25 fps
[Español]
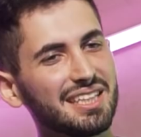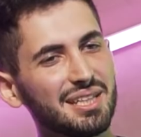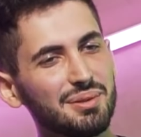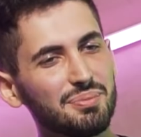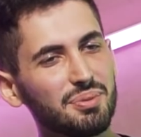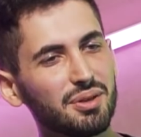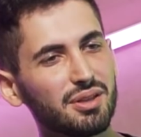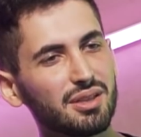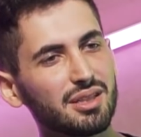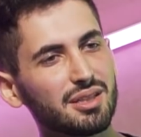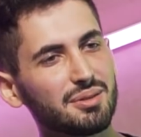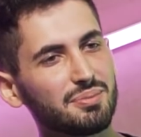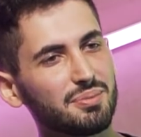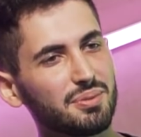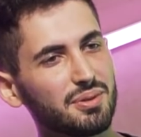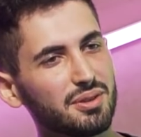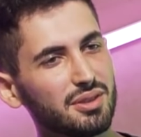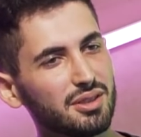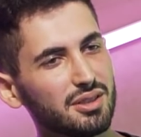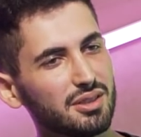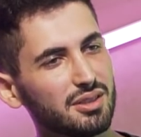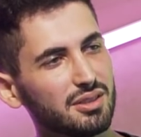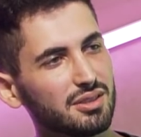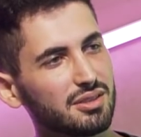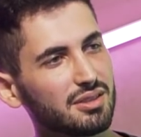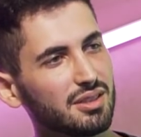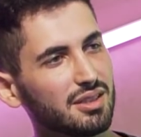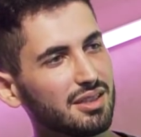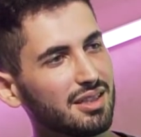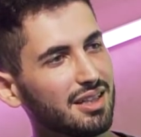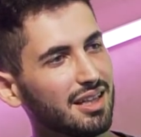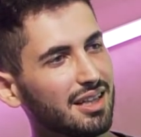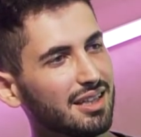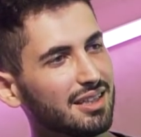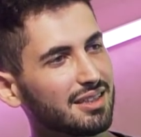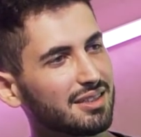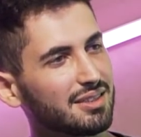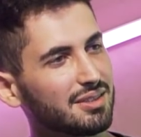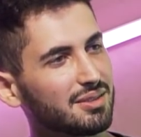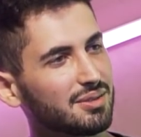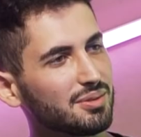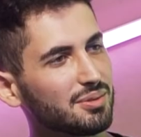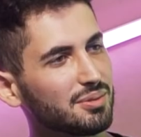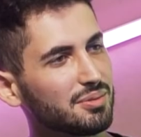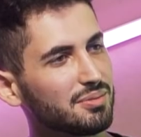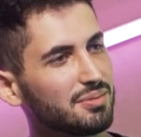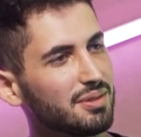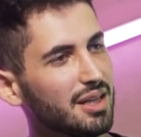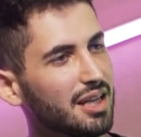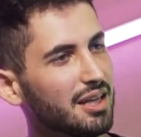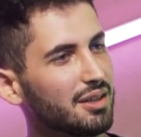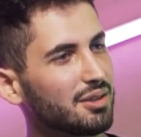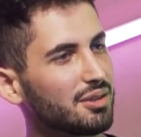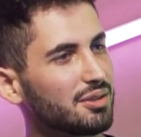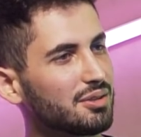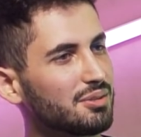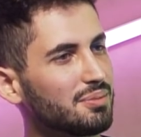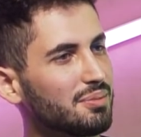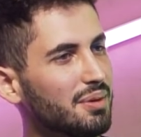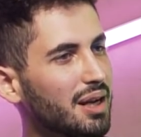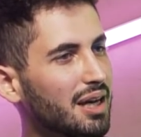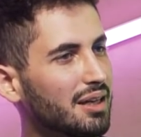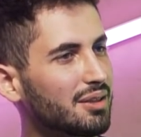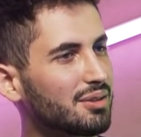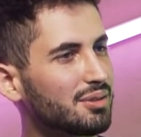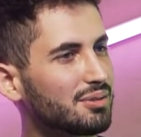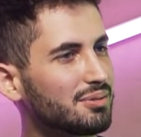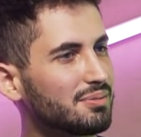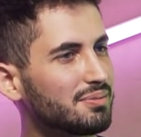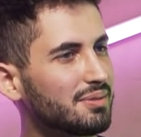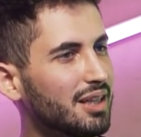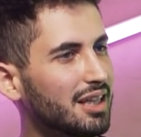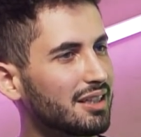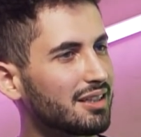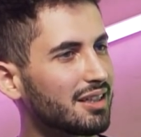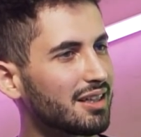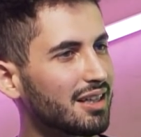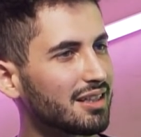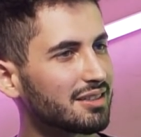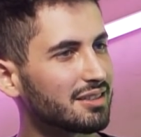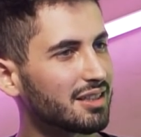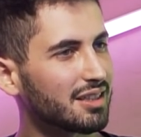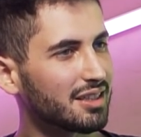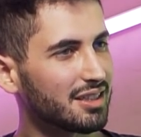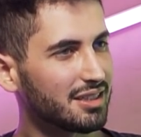Y por ejemplo, se tiran un negro y un blanco en una terraza.